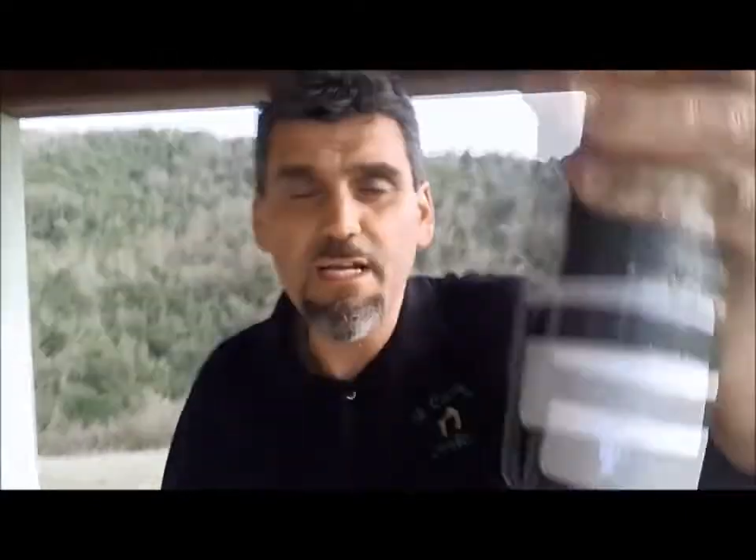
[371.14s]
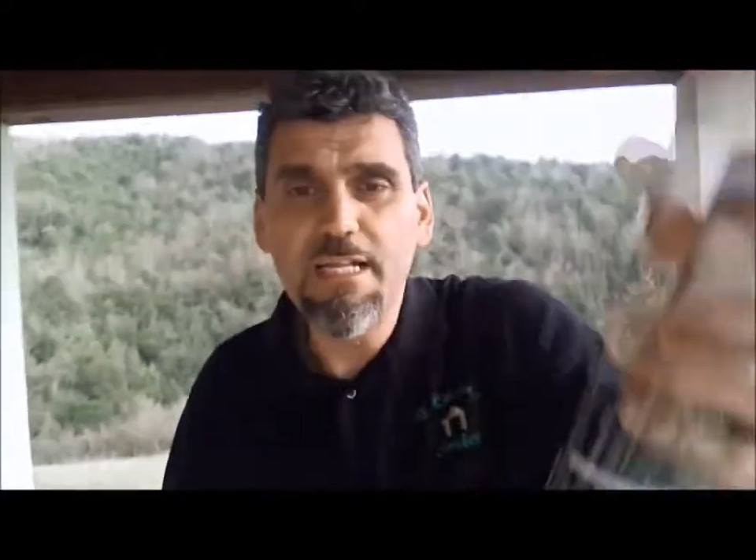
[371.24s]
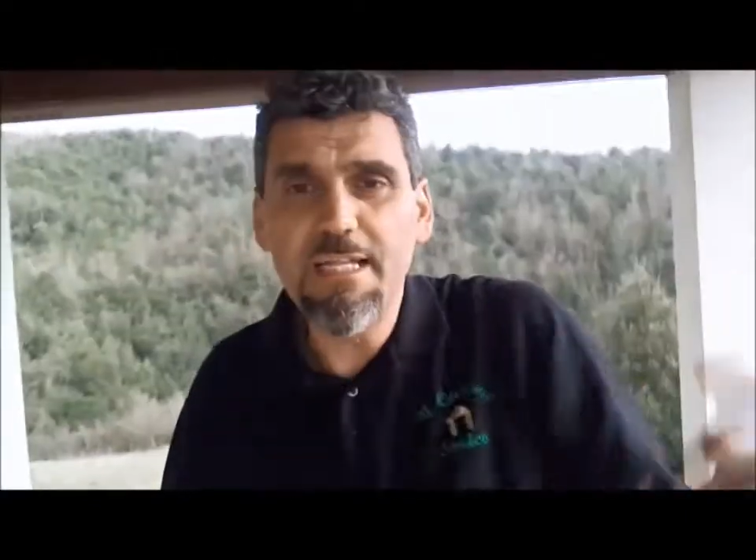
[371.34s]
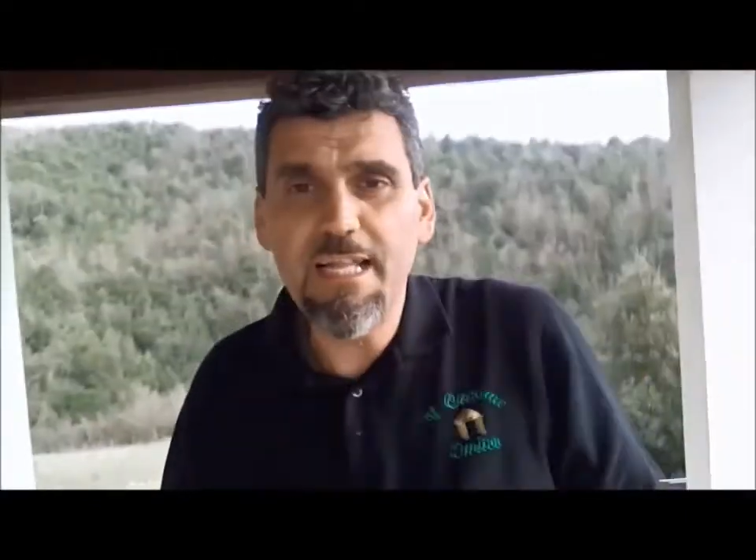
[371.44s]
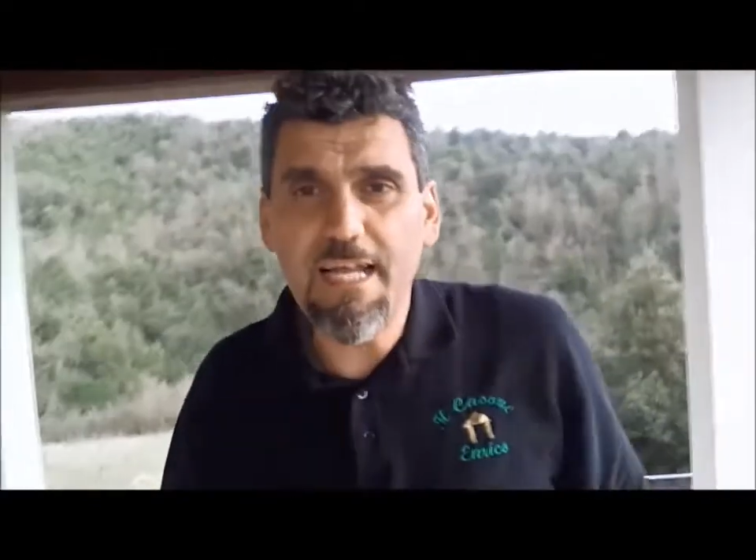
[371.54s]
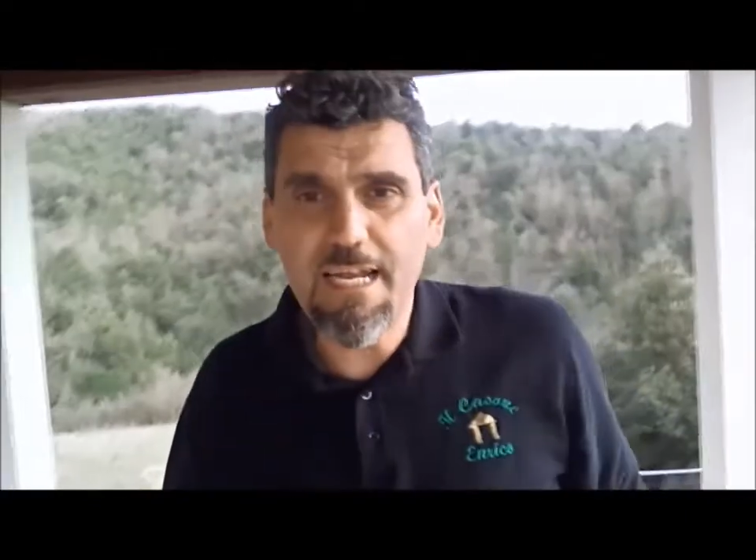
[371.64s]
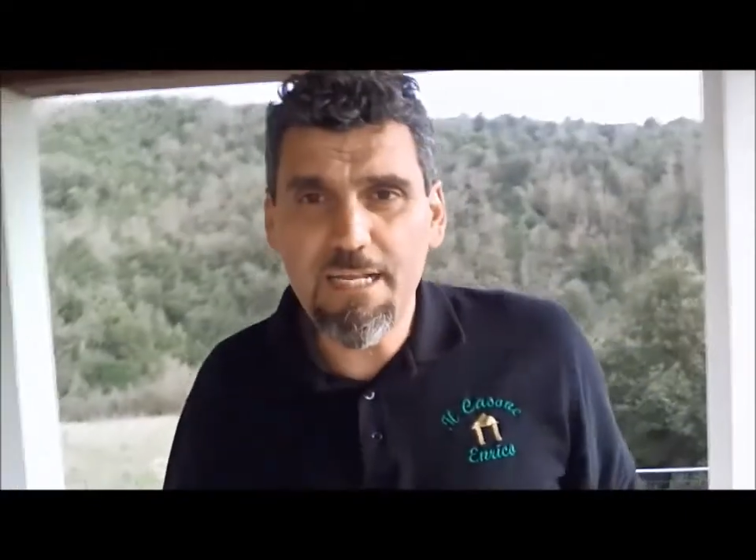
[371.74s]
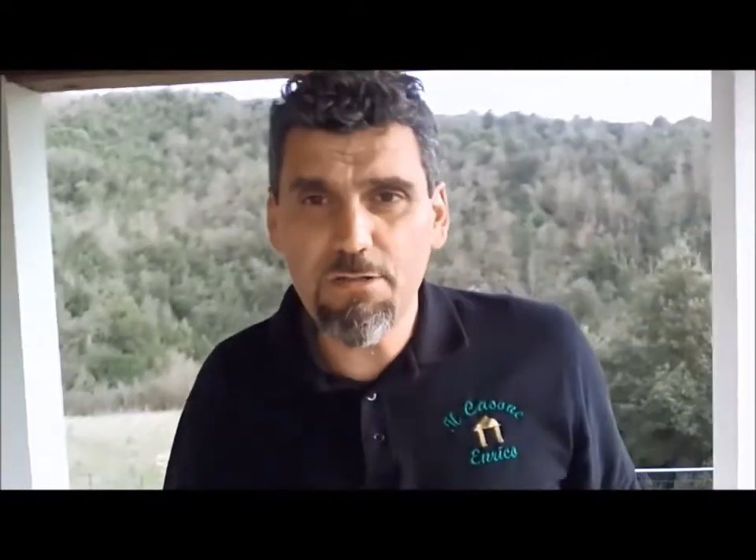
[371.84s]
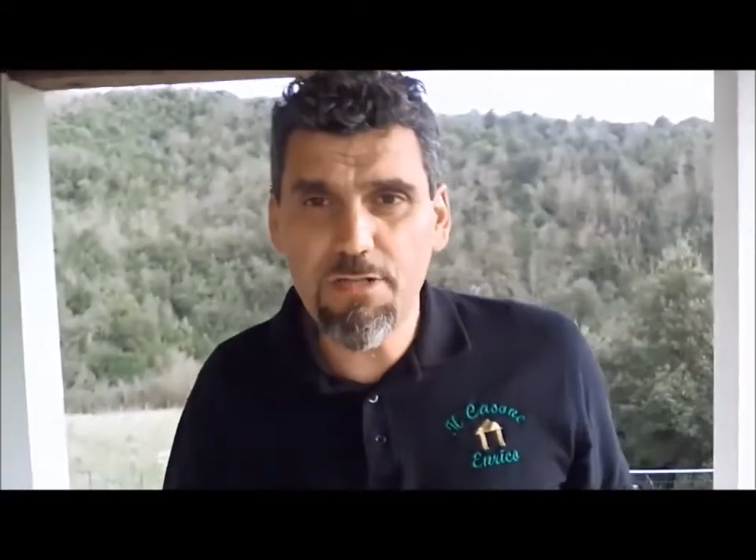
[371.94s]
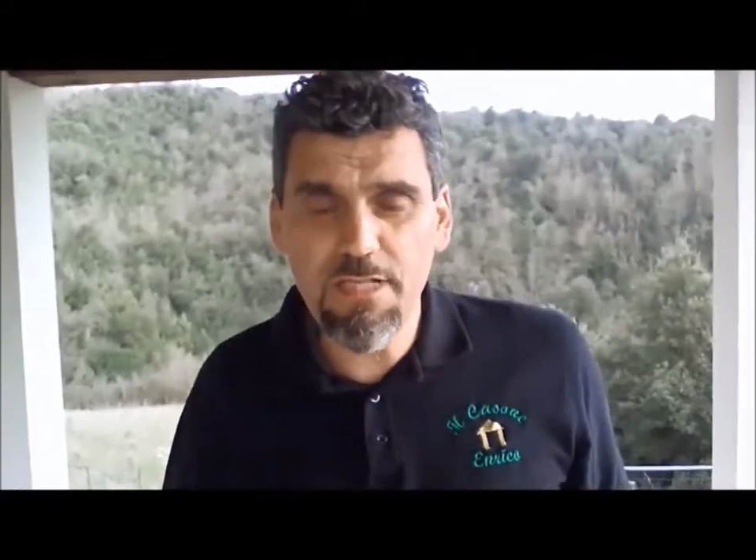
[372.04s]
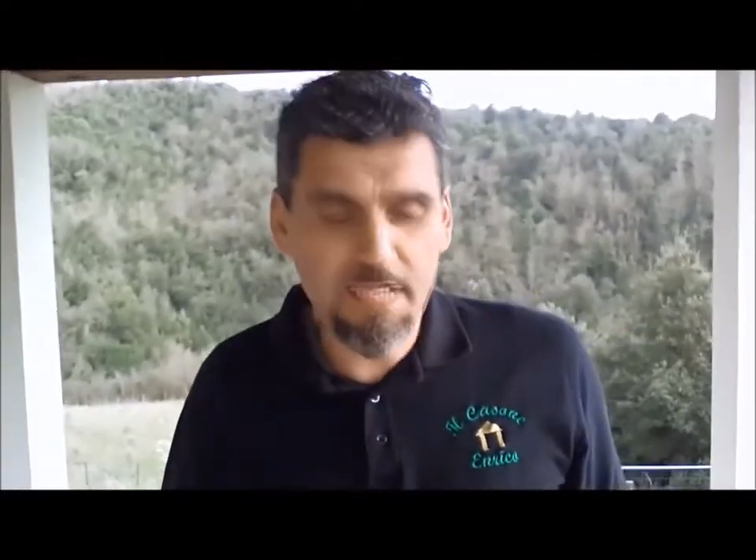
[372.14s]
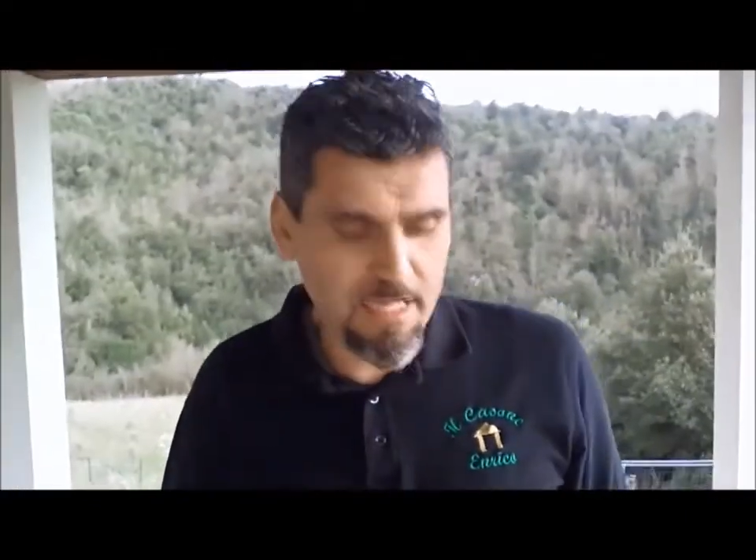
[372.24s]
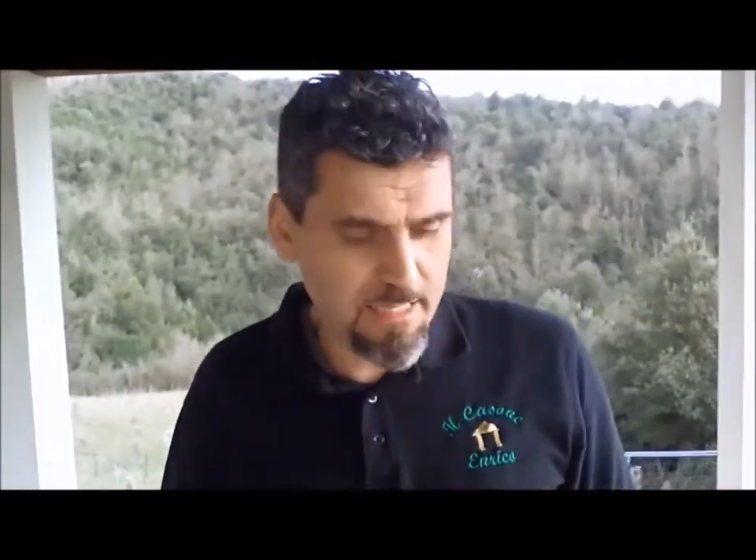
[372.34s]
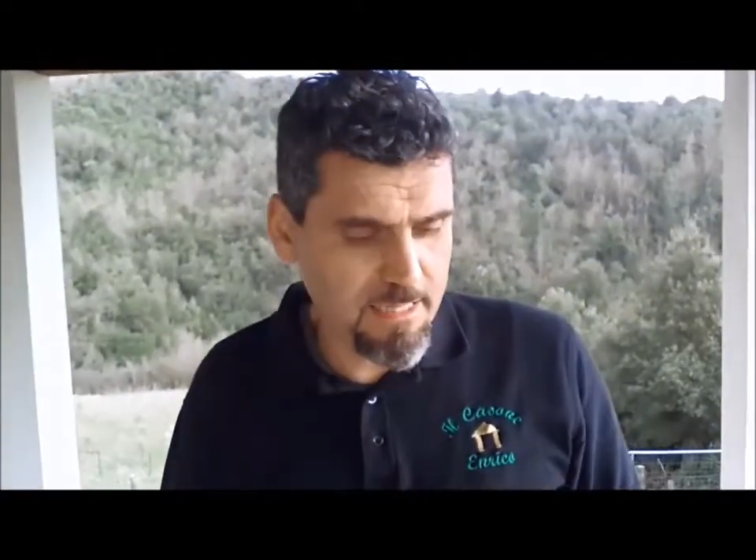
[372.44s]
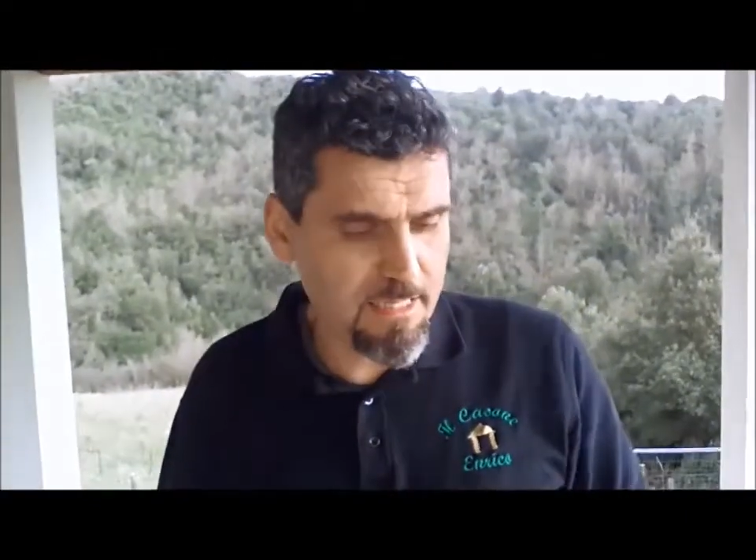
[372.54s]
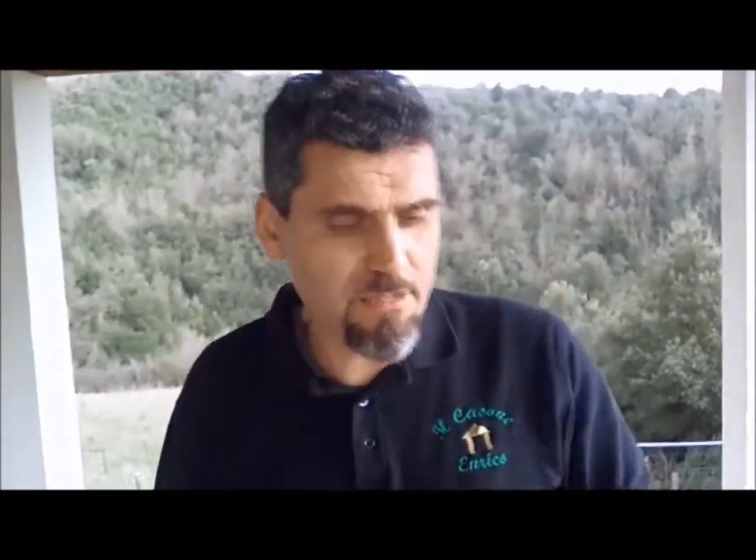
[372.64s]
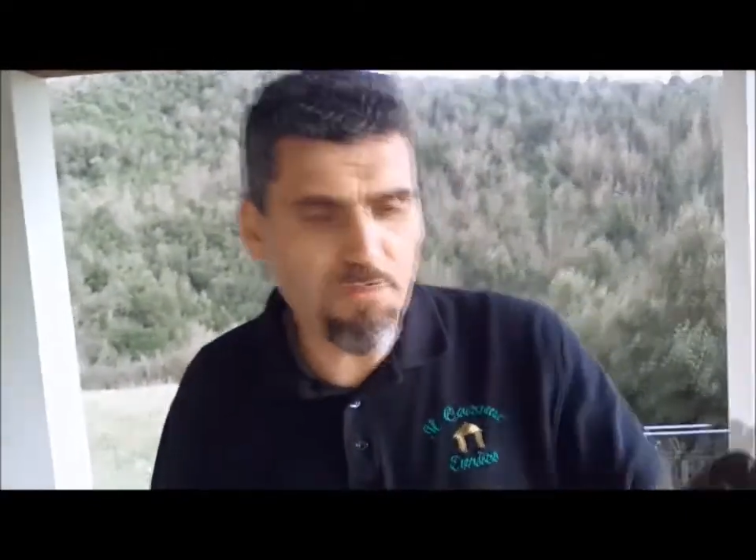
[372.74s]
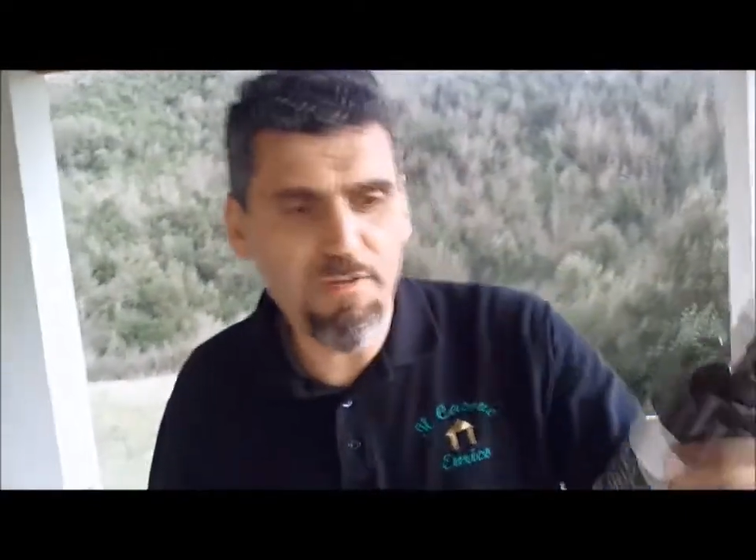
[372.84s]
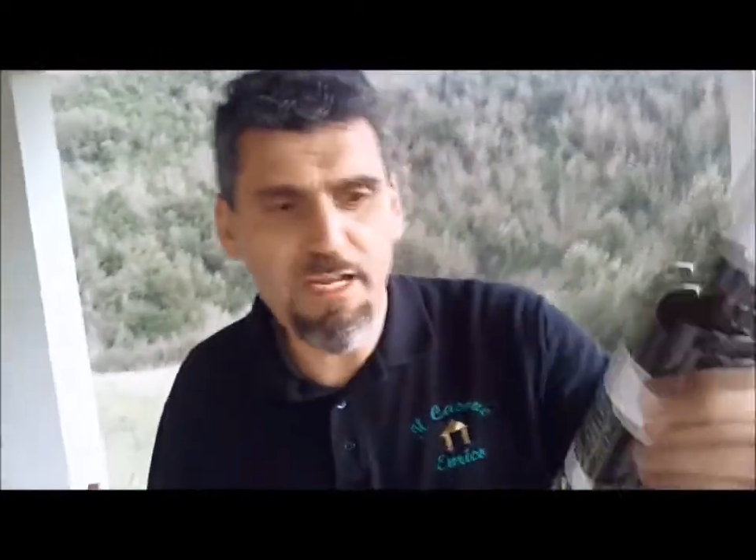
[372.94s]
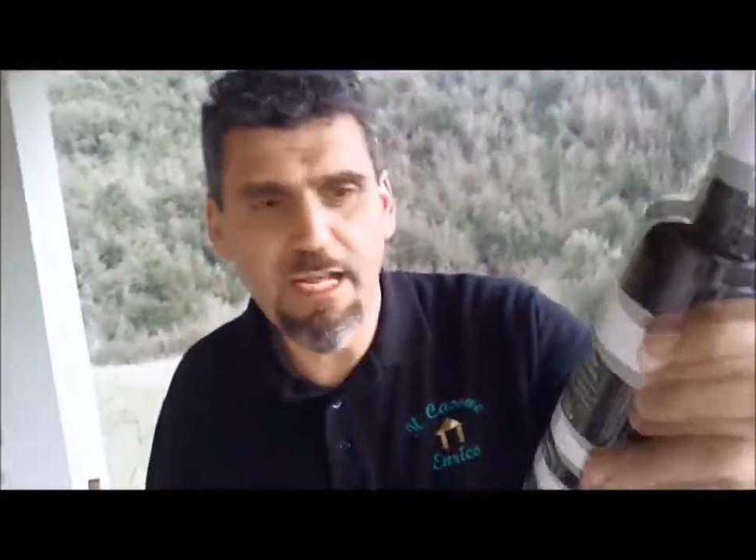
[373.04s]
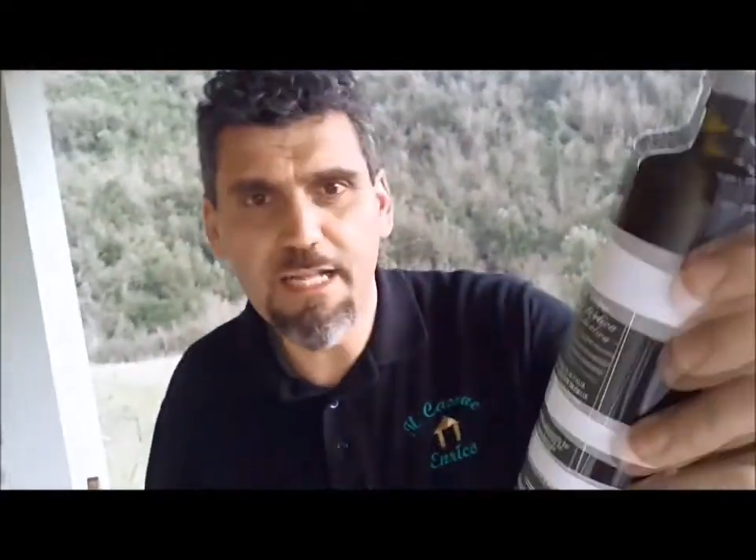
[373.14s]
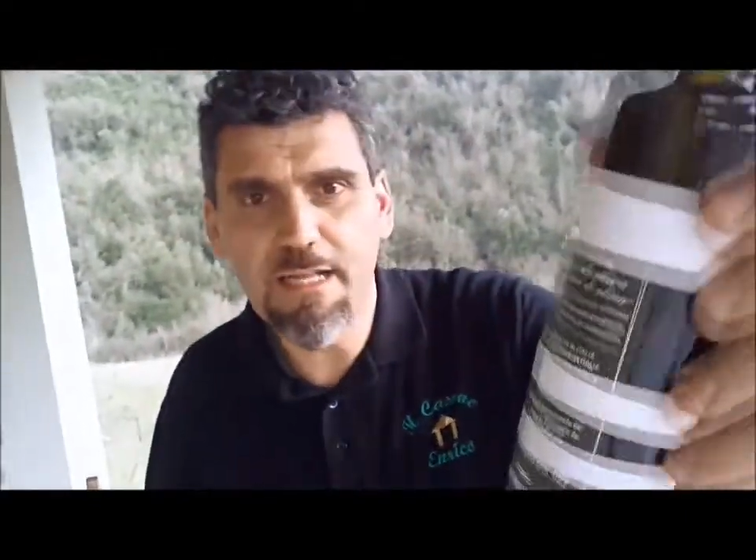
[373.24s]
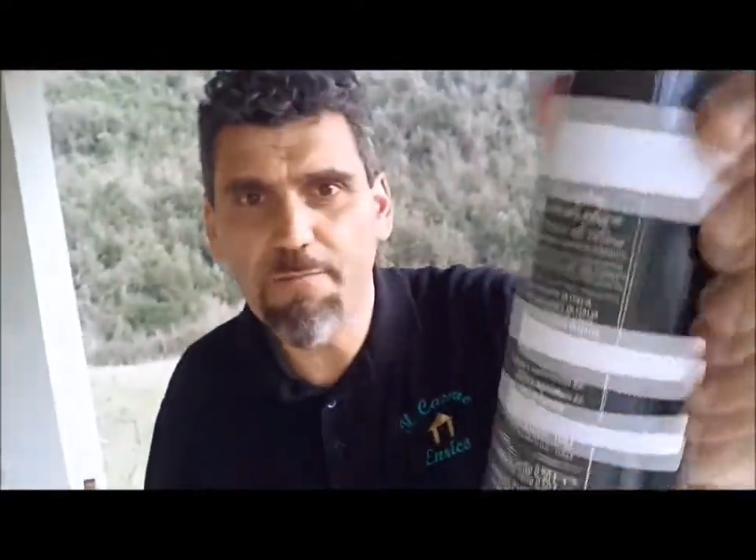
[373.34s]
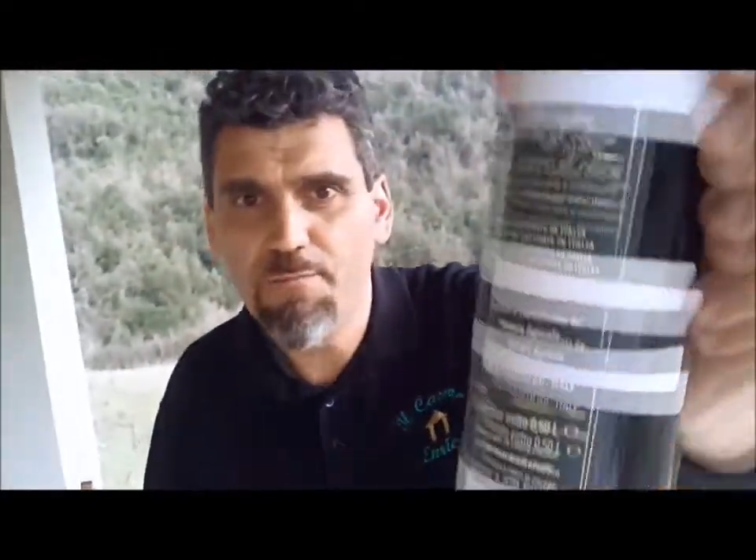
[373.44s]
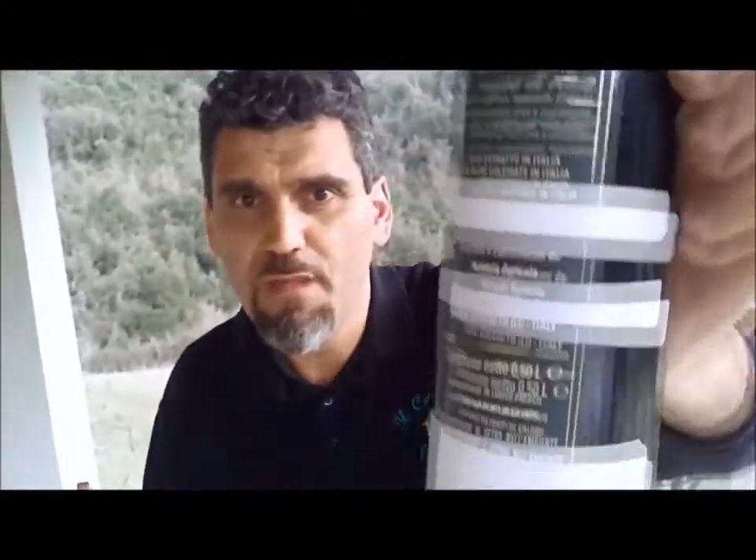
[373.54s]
nella retro etichetta troverete